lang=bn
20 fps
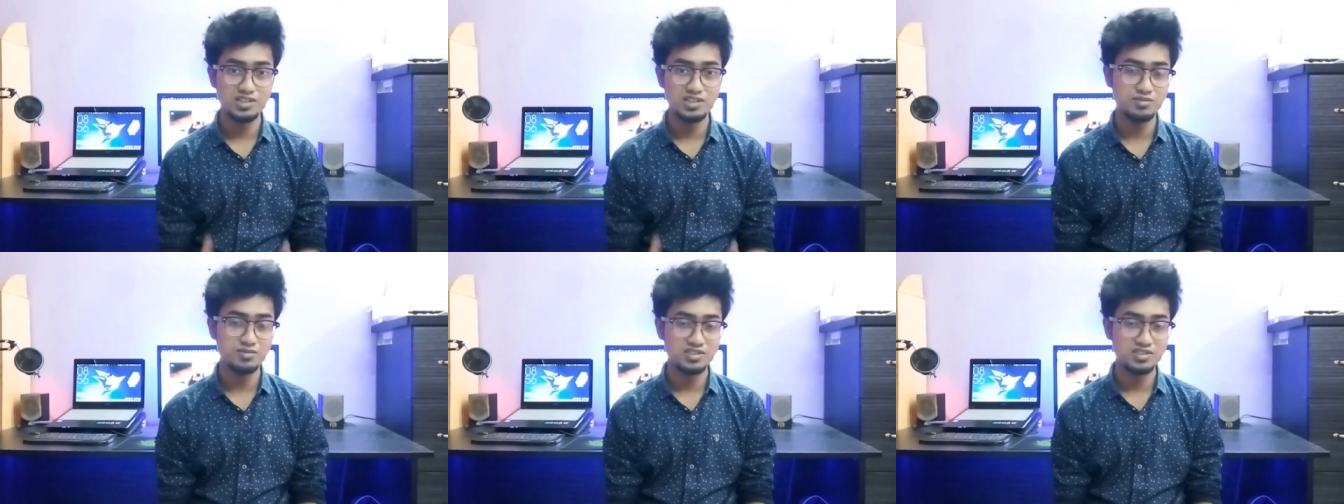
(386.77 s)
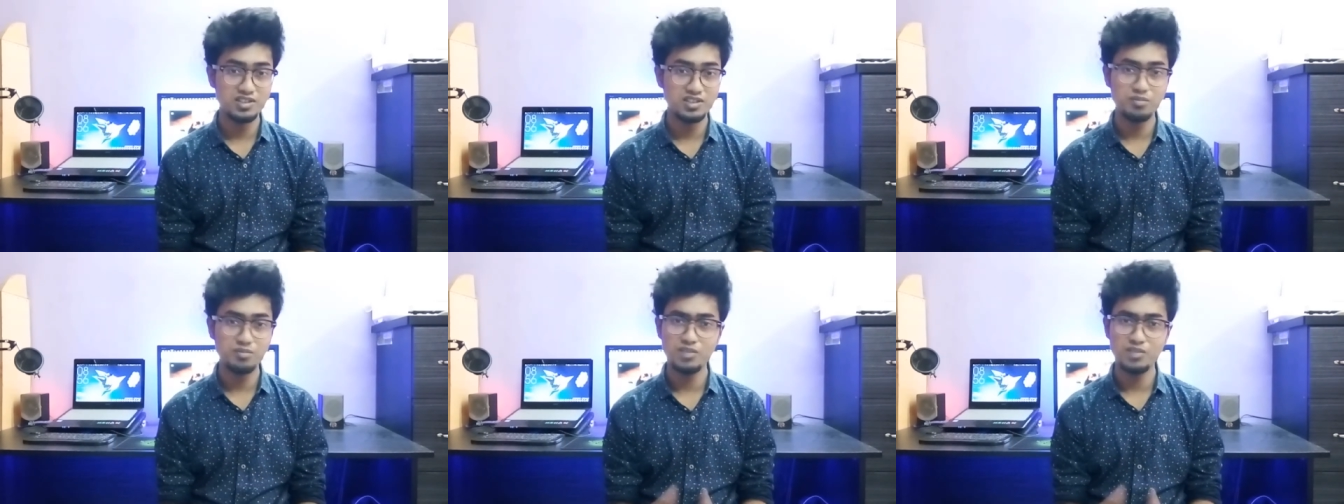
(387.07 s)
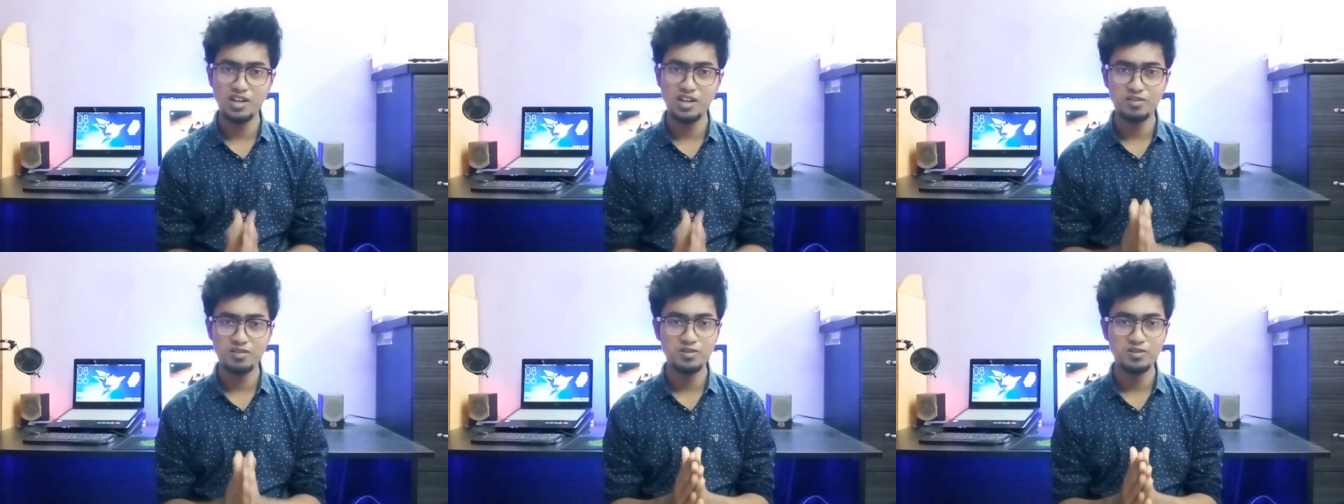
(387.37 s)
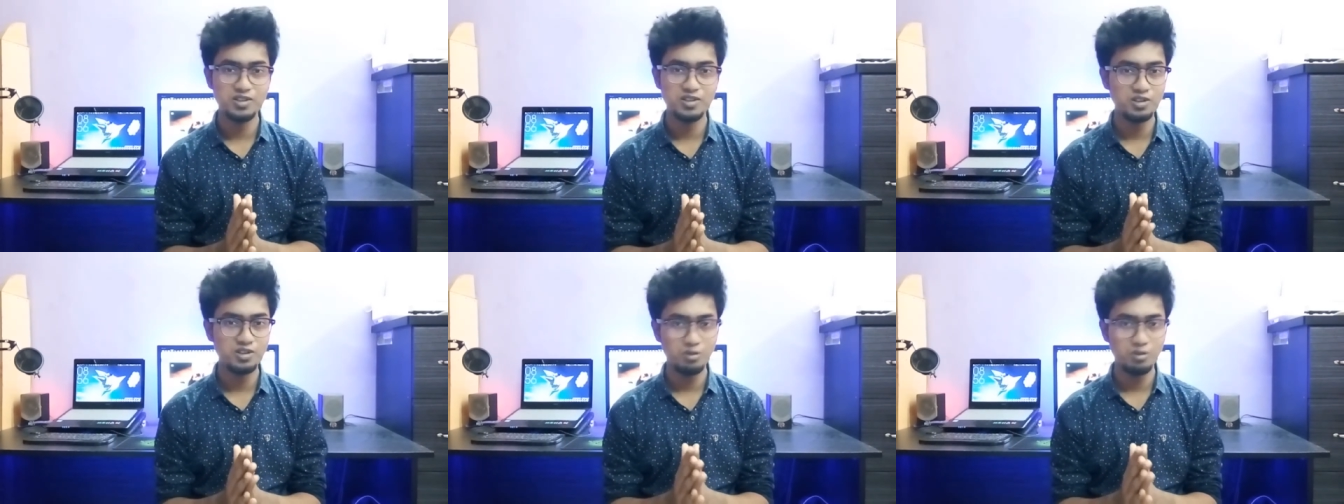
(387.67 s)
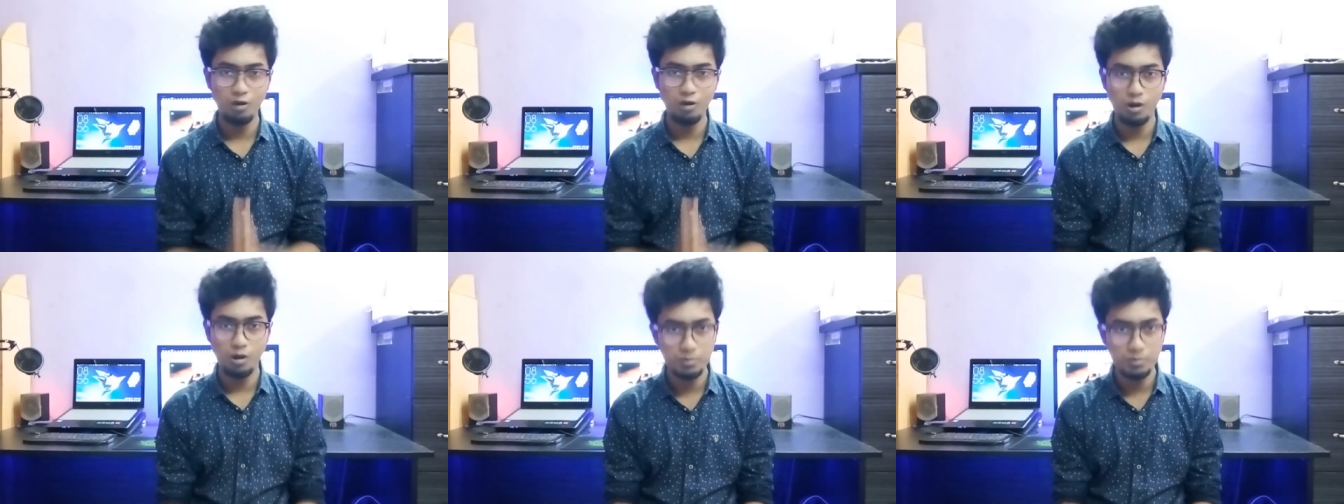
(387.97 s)
সাবস্ক্রাইব না করলে
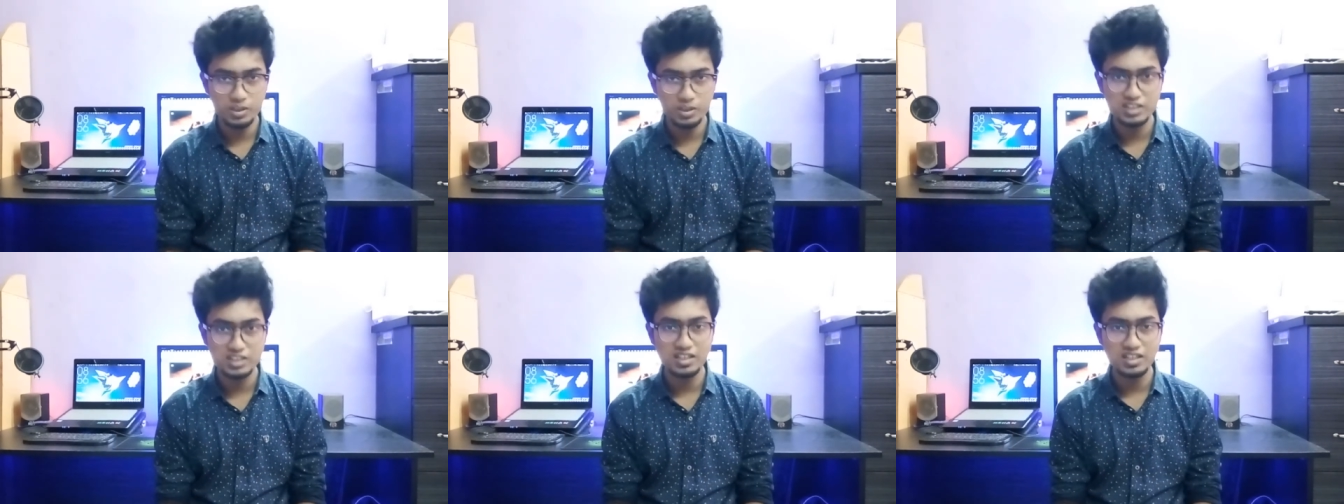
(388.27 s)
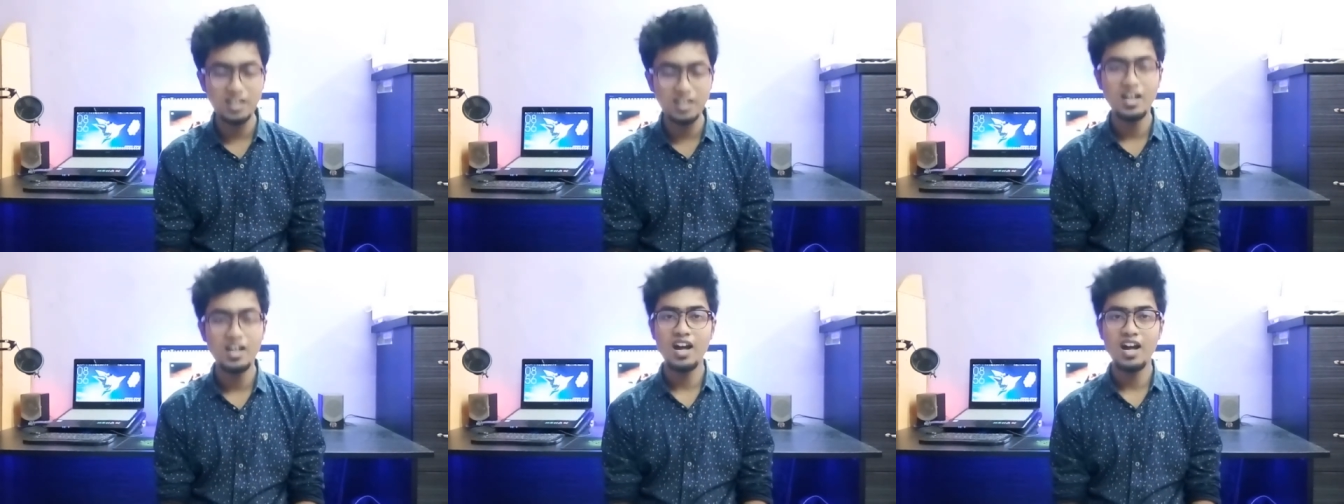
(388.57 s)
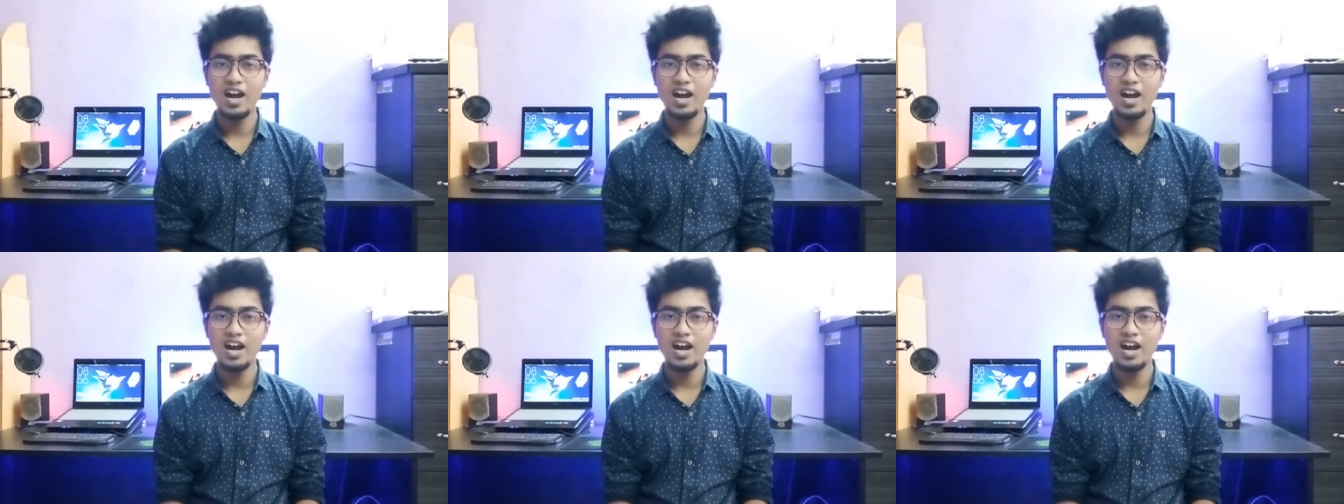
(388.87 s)
কিন্তু হবেই না